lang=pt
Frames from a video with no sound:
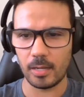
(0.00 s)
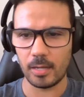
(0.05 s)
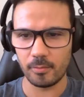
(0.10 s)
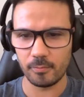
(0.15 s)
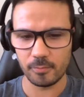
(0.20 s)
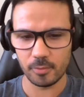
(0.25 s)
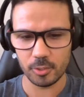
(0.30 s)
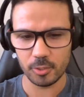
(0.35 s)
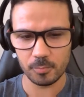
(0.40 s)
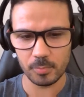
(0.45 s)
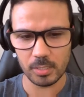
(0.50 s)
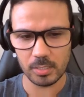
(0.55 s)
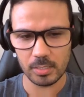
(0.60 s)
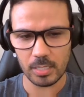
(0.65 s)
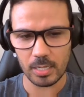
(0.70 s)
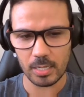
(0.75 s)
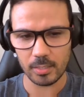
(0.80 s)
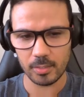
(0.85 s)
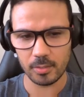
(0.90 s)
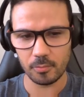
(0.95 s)
Aí eu vou te tá.
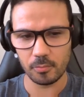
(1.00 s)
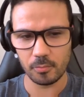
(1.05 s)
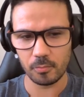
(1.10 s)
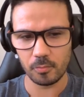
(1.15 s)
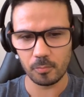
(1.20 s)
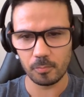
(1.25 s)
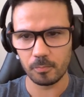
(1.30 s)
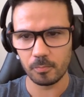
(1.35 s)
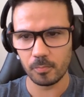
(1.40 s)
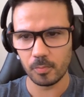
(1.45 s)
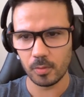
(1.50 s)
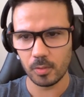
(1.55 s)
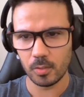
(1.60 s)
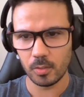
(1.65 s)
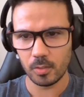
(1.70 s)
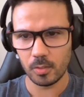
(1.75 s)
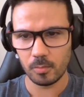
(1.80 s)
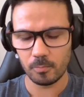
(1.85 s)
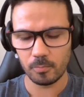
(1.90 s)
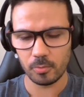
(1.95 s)
mandar aqui o
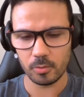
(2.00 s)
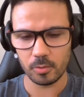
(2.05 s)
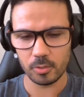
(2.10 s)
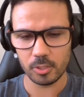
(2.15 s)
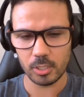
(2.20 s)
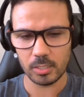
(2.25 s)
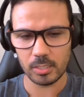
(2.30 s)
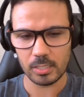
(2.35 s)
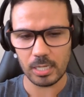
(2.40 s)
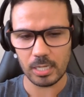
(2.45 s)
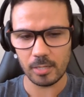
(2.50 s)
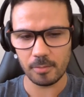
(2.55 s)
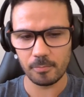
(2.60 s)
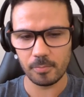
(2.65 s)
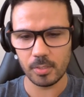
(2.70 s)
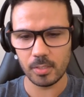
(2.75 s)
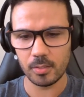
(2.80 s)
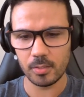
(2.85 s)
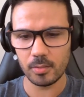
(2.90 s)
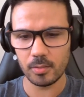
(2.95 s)
projetar
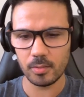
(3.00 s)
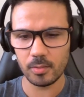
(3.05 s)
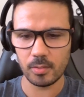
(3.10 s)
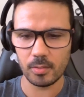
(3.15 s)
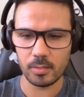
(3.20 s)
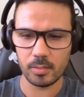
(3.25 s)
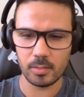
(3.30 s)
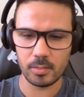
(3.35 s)
BIM,